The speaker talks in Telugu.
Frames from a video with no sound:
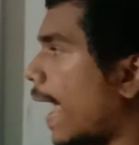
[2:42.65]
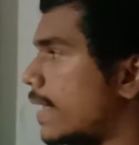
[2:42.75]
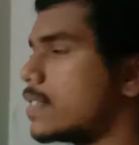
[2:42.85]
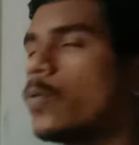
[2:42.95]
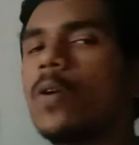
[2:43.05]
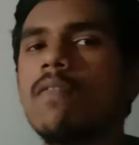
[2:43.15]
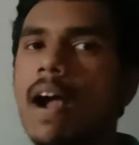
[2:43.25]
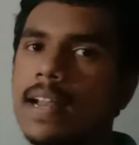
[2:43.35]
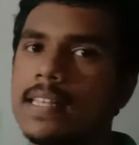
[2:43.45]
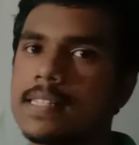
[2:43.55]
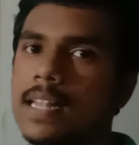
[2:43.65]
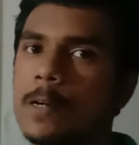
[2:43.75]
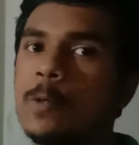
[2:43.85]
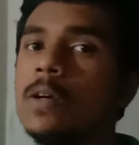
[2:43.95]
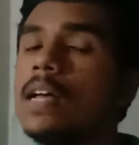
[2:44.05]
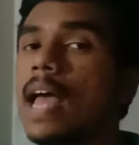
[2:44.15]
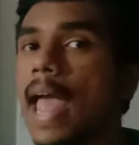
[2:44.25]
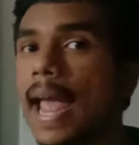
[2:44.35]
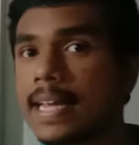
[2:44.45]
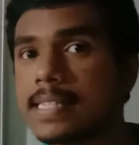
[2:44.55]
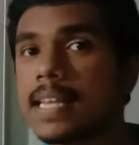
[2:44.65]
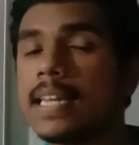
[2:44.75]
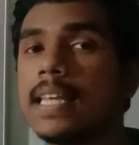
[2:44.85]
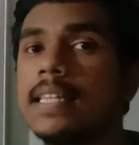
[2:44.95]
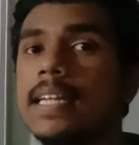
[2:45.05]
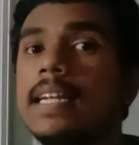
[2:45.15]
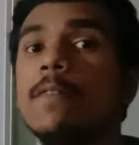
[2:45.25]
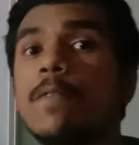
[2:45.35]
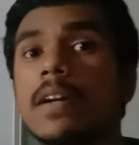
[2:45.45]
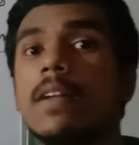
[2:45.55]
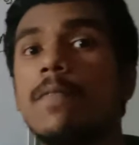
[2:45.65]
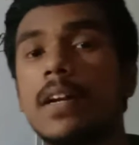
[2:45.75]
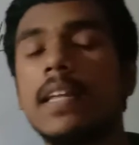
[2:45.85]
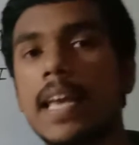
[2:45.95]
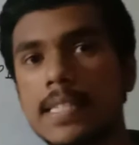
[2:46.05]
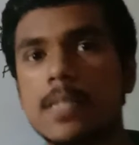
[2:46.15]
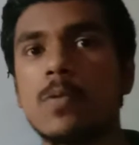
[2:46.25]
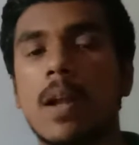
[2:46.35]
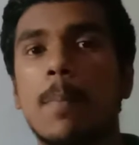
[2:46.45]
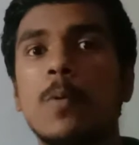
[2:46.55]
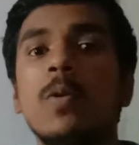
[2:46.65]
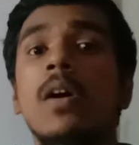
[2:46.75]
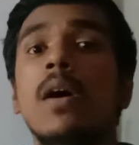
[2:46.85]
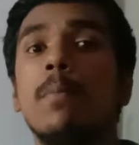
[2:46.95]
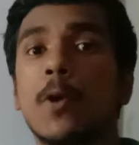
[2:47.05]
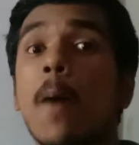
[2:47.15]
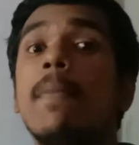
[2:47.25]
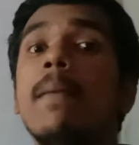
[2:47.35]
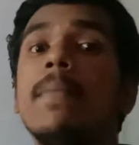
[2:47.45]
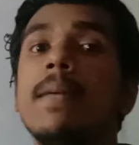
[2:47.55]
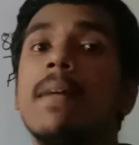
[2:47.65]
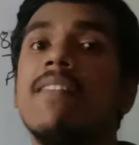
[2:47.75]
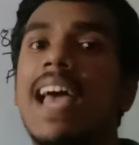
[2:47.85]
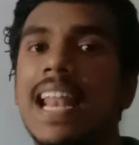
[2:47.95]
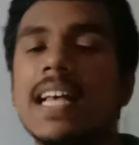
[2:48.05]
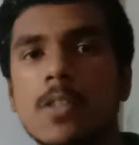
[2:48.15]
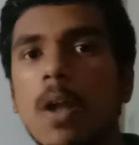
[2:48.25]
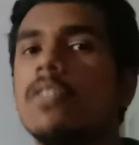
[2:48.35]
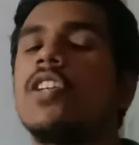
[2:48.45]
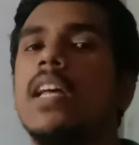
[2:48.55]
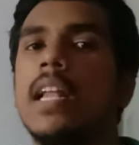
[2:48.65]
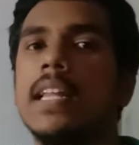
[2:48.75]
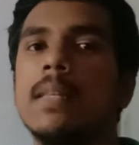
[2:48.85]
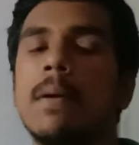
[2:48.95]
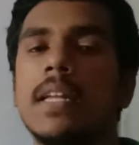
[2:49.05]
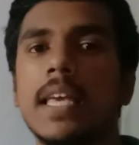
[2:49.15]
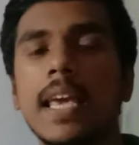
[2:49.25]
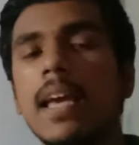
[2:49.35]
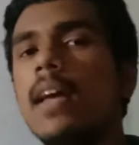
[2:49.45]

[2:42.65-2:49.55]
ఎక్స్ కూడా వాడే ఇస్తాడు ఎక్స్ అనేది డిఫరెంట్ డిఫరెంట్ కేసెస్ ఉన్నప్పుడు ప్రాబ్లమ్ని మనం ఎలా సాల్వ్ చేయాలనేది మనకి